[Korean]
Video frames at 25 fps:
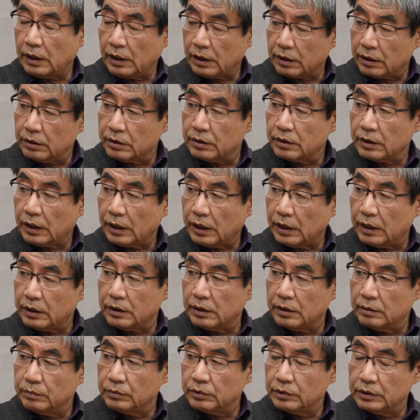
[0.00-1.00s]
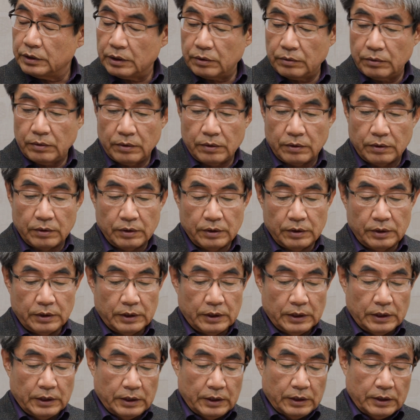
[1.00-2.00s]
해결을 해야 될 문제고
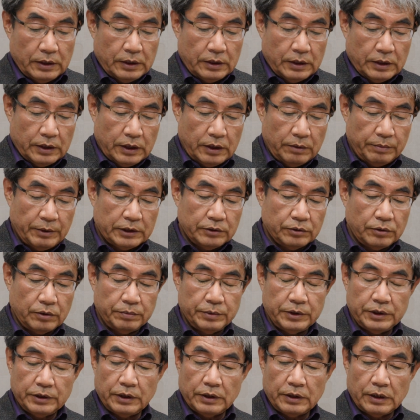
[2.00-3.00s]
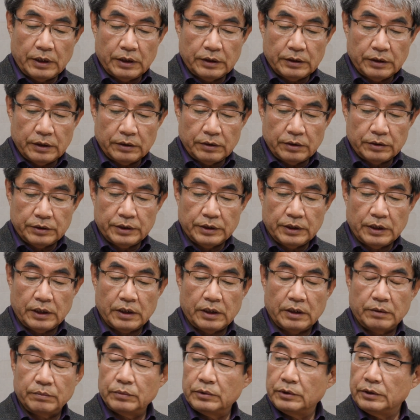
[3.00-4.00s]
일반 소비자들한테 더
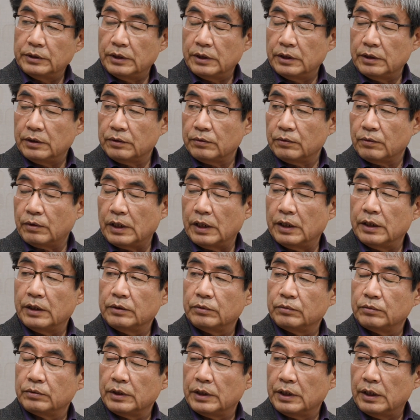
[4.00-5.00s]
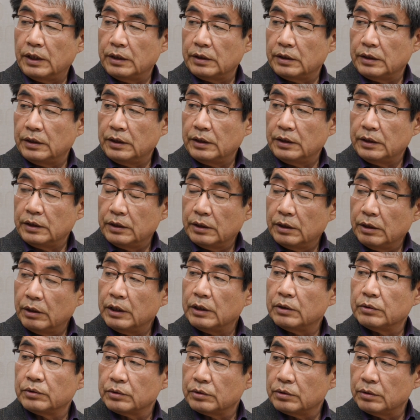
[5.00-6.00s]
심각한 문제는 과연 우리가 이
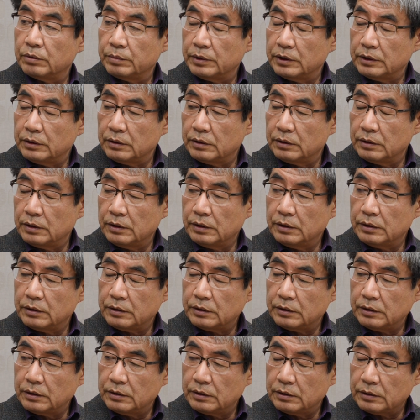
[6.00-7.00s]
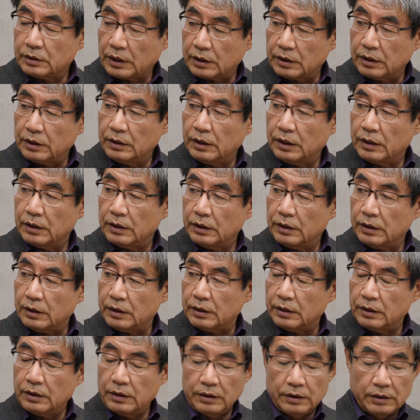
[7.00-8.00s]
일회용 소비 어, 생리대를
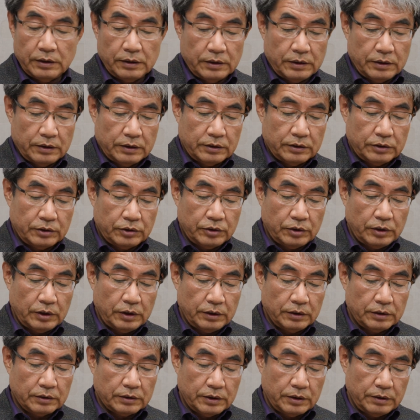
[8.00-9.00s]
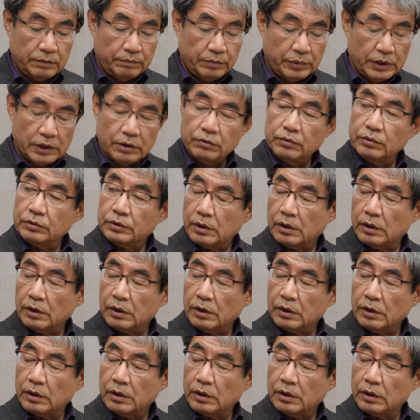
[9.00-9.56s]
네네. 실, 저, 믿고